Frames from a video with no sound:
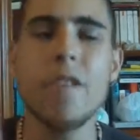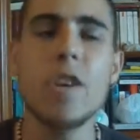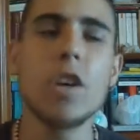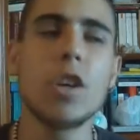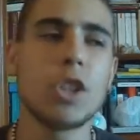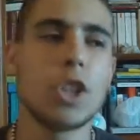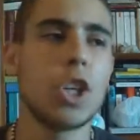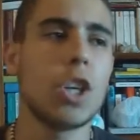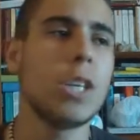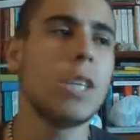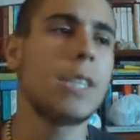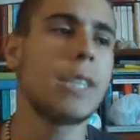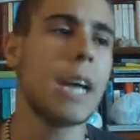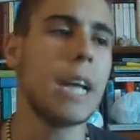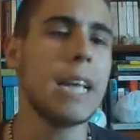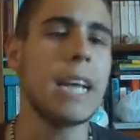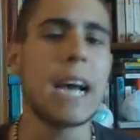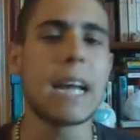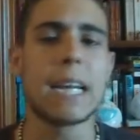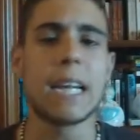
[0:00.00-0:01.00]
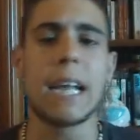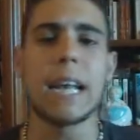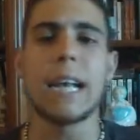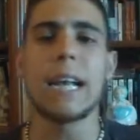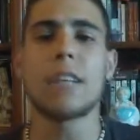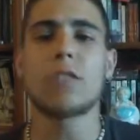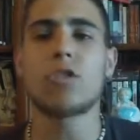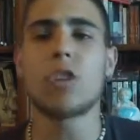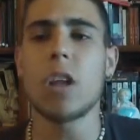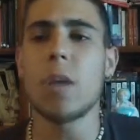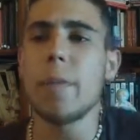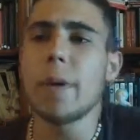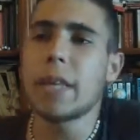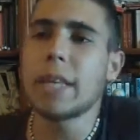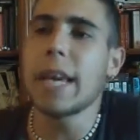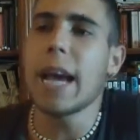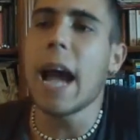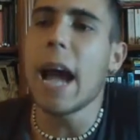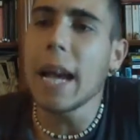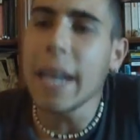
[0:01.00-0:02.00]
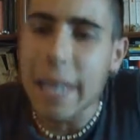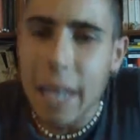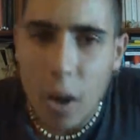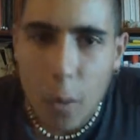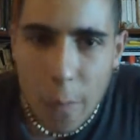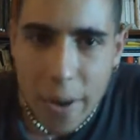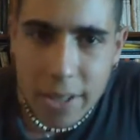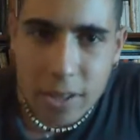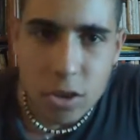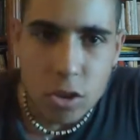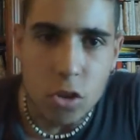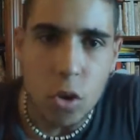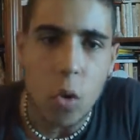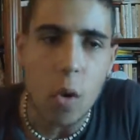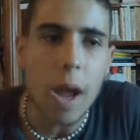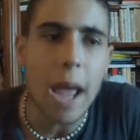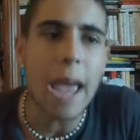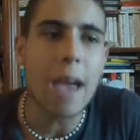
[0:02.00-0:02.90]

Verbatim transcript: Vi consiglio di scaricarla ragazzuoli perché anche questo